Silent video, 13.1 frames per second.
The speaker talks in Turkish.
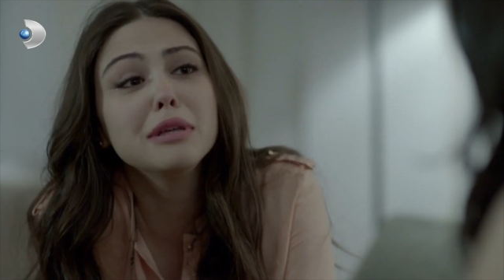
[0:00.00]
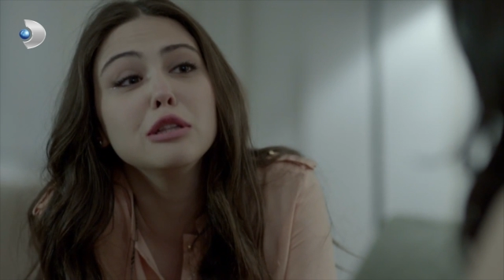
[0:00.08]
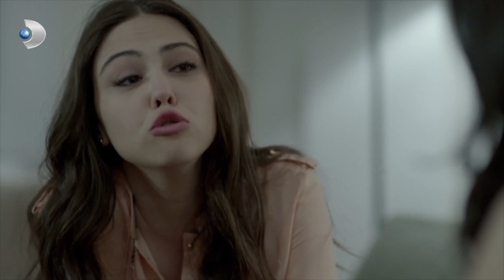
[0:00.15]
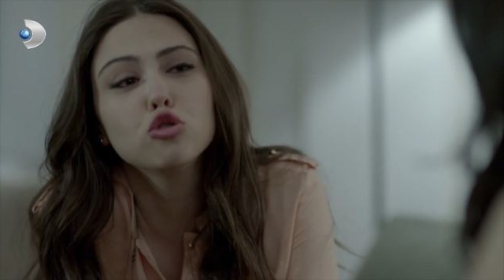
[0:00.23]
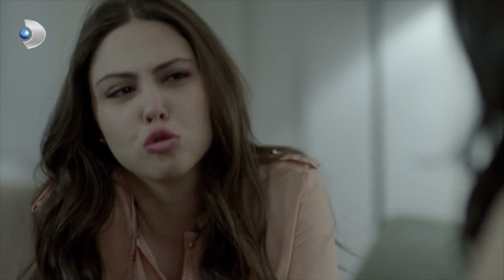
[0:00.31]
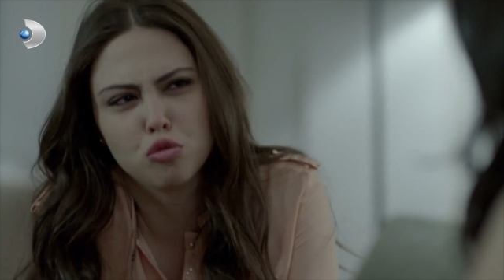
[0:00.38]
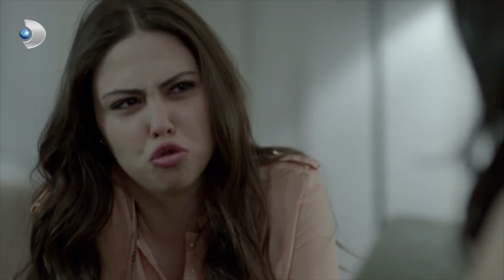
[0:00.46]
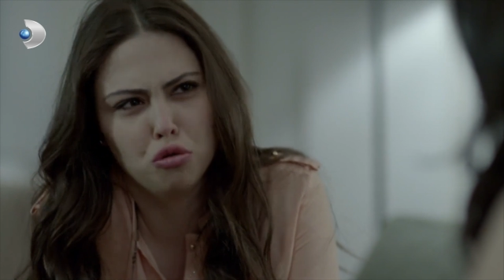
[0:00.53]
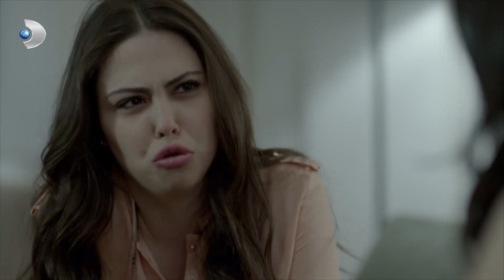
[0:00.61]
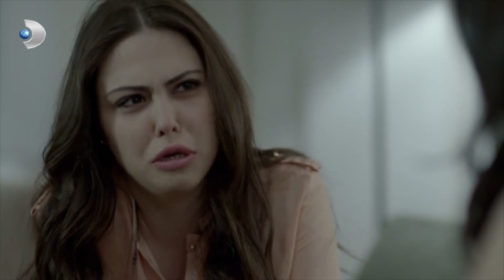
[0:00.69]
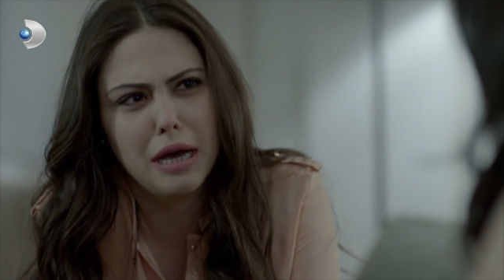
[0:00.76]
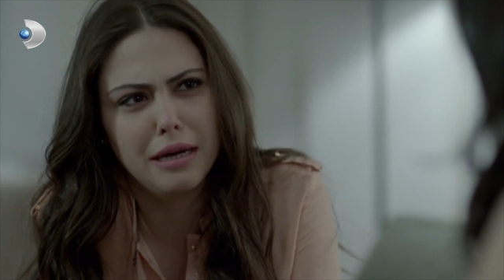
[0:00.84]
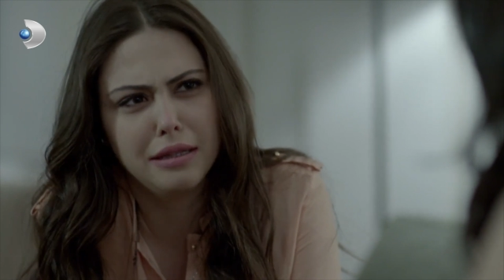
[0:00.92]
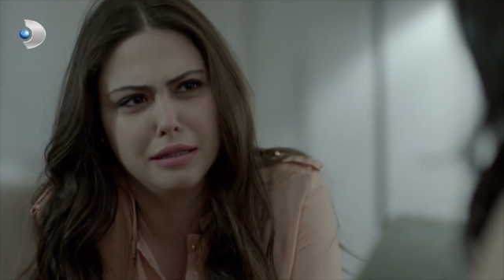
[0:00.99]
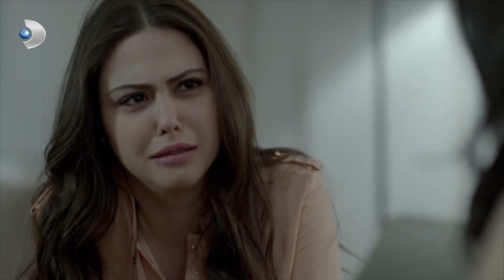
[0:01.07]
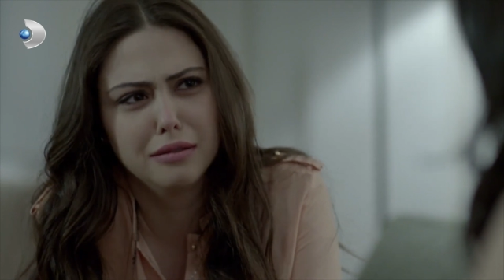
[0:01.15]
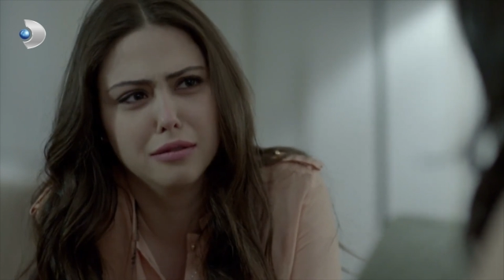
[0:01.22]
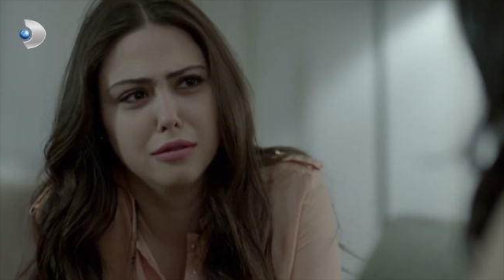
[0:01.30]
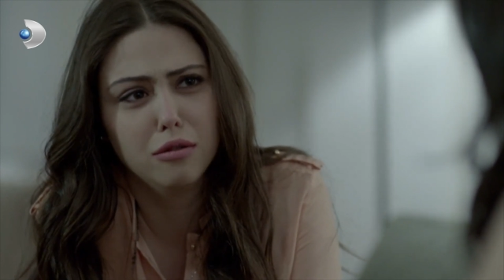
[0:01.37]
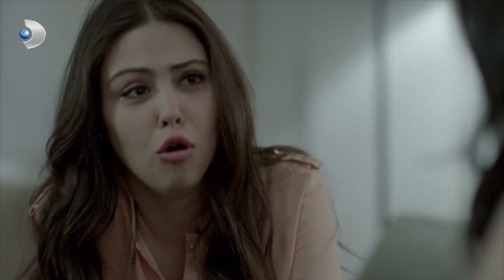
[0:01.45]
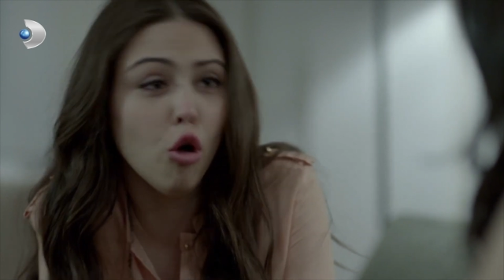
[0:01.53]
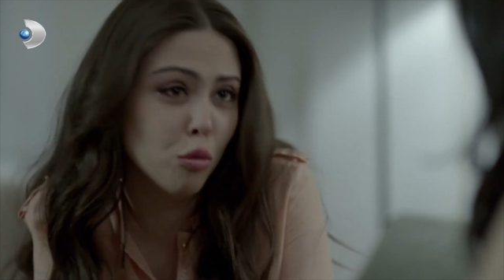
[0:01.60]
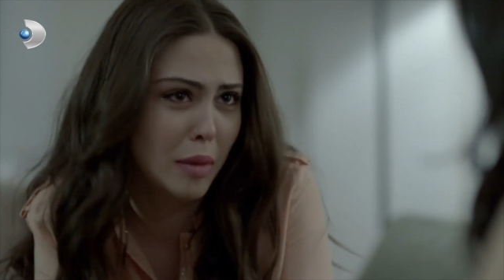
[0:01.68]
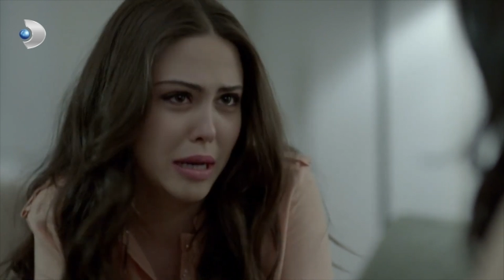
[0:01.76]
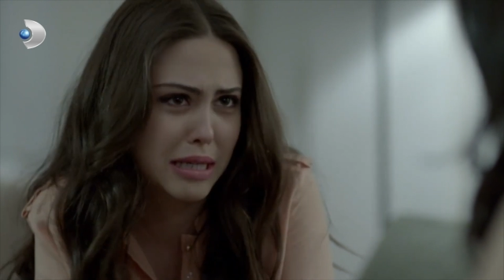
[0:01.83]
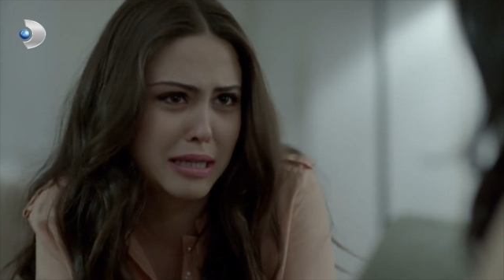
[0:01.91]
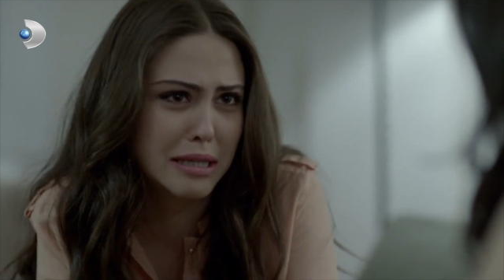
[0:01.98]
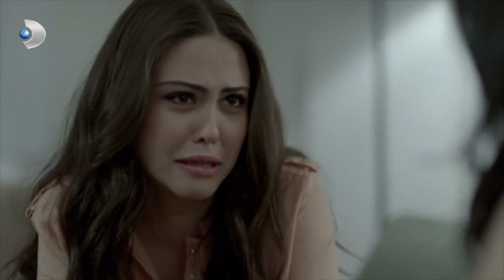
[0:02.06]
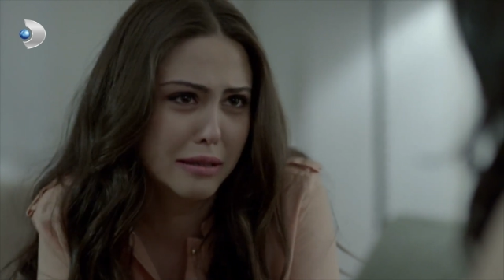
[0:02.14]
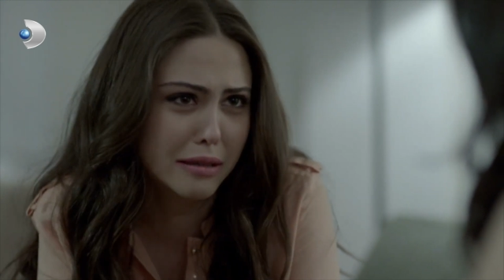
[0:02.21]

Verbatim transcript: biliyorum çünkü yani. Olmaz.